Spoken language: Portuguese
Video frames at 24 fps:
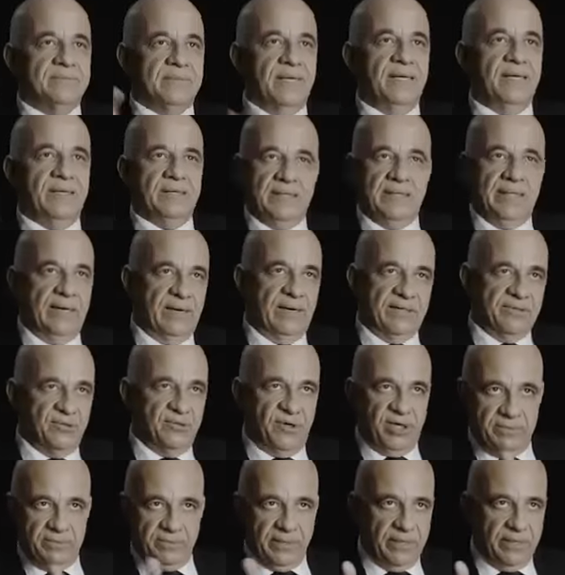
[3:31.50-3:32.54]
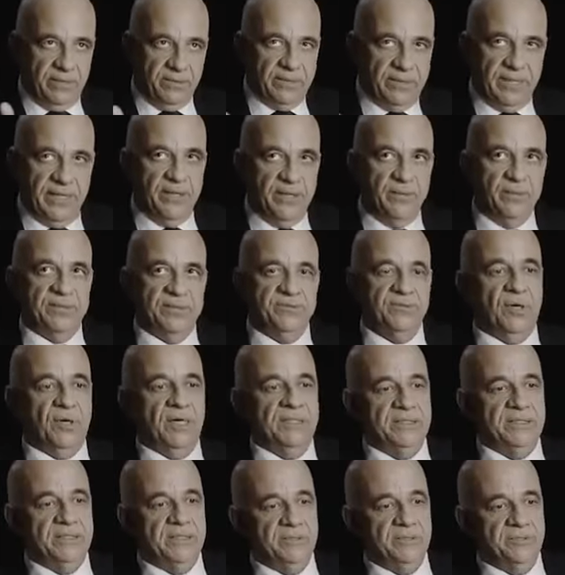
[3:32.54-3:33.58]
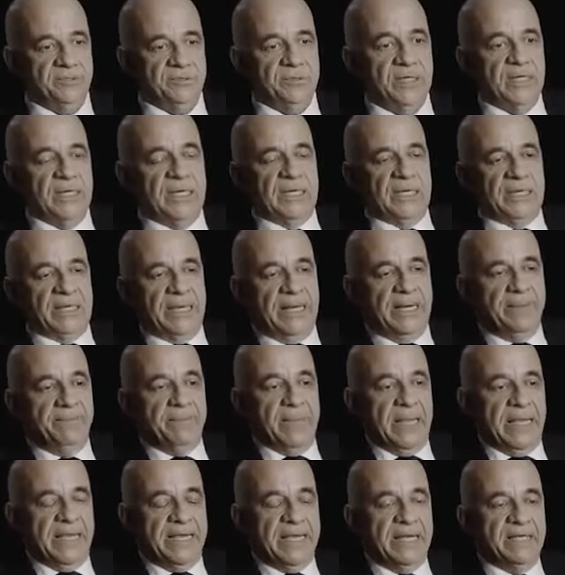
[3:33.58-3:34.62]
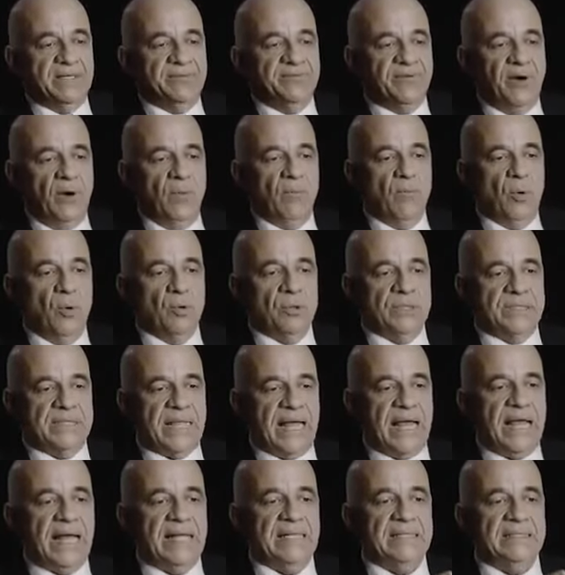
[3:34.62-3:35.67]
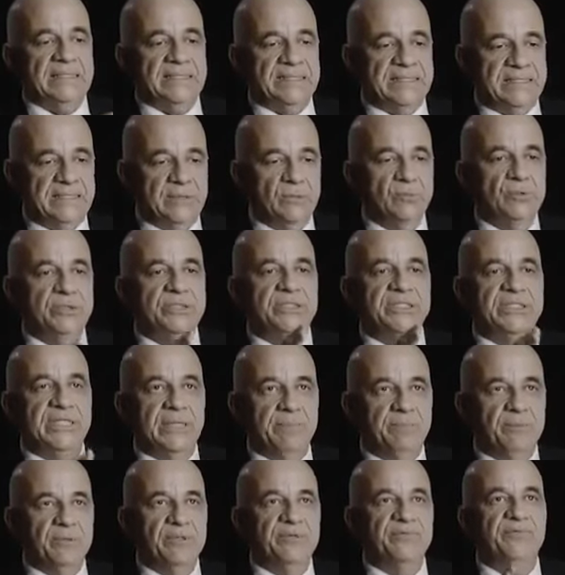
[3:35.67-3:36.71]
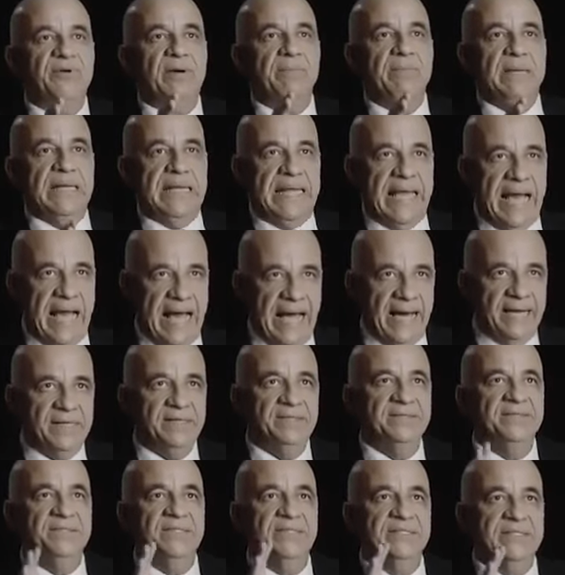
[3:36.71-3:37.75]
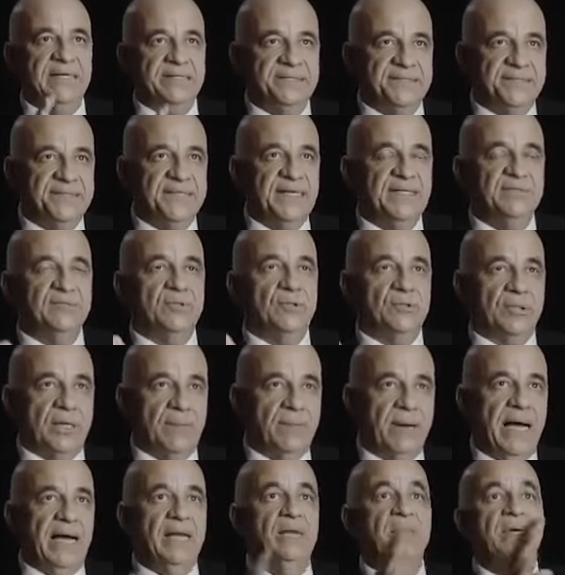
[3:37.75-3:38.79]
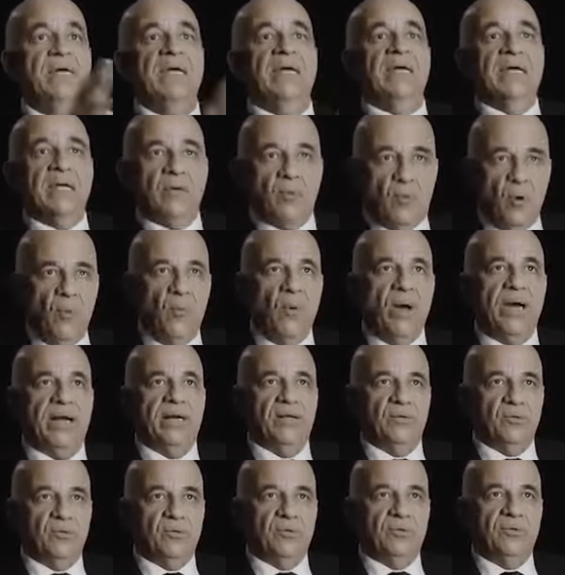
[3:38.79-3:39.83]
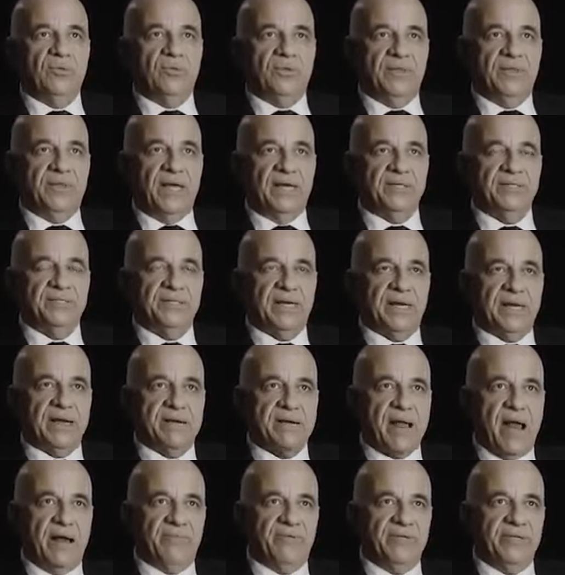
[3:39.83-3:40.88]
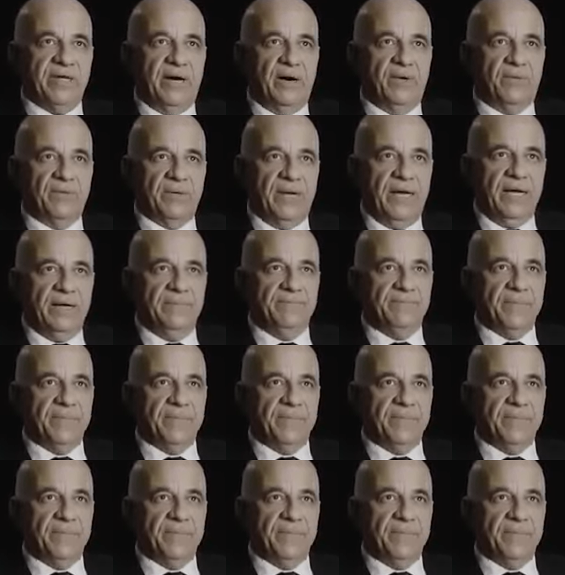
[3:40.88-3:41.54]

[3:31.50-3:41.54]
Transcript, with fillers: né? e não a sorte, aí não tem nenhuma sorte nisso, né? e eles vão montar os tipos familiares e de acesso ao trabalho, como era no, na escravidão. Né?